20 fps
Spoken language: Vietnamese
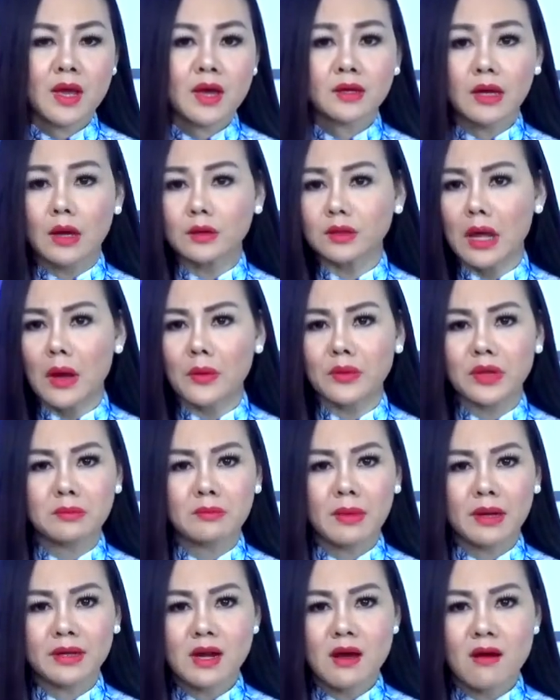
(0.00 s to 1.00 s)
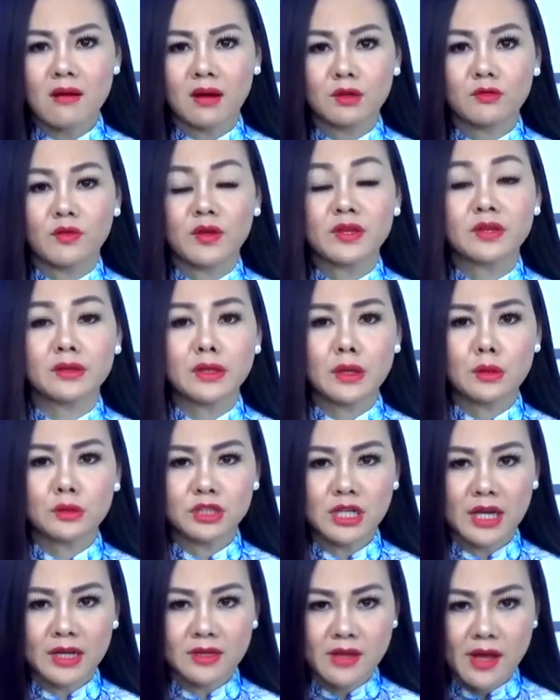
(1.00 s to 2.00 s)
kéo theo những mảnh đời và những điều
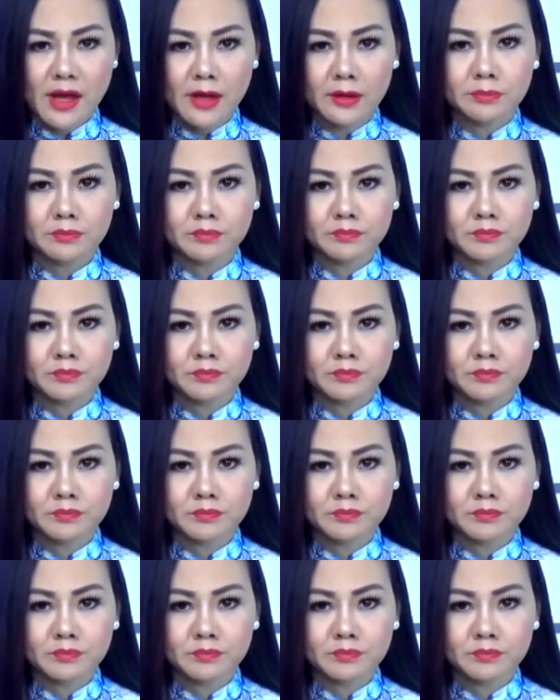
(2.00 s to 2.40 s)
trái ngang.